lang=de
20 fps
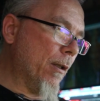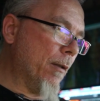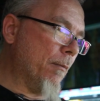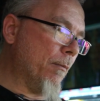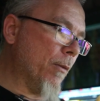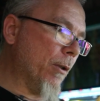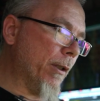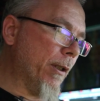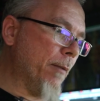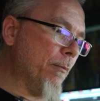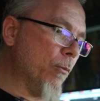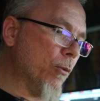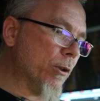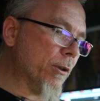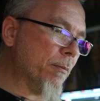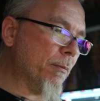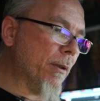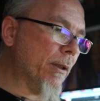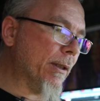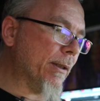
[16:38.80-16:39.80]
Mal ich
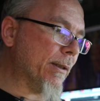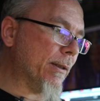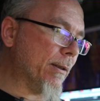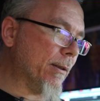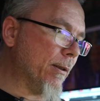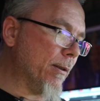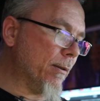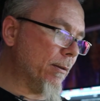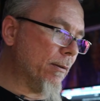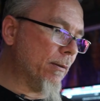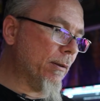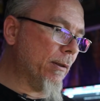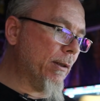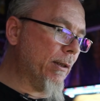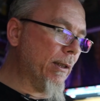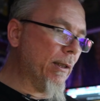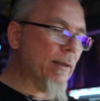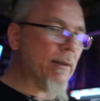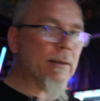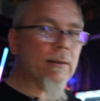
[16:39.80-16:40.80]
muss mir jetzt
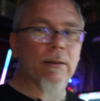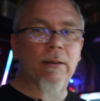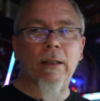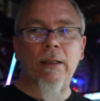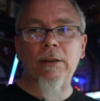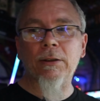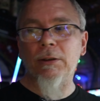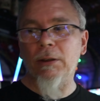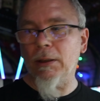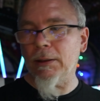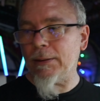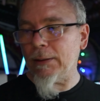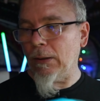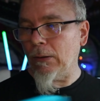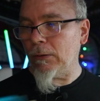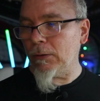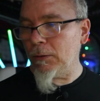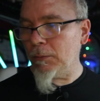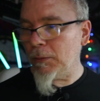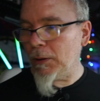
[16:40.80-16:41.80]
diesen Test jetzt
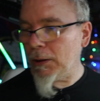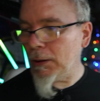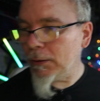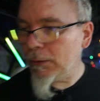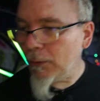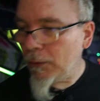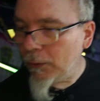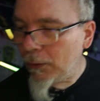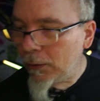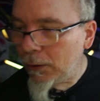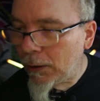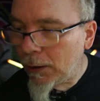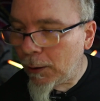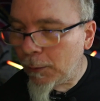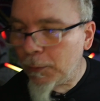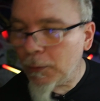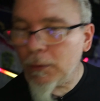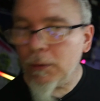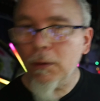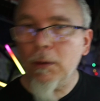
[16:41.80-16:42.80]
auch nochmal anhören,
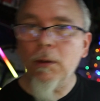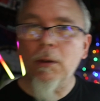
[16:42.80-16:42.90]
aber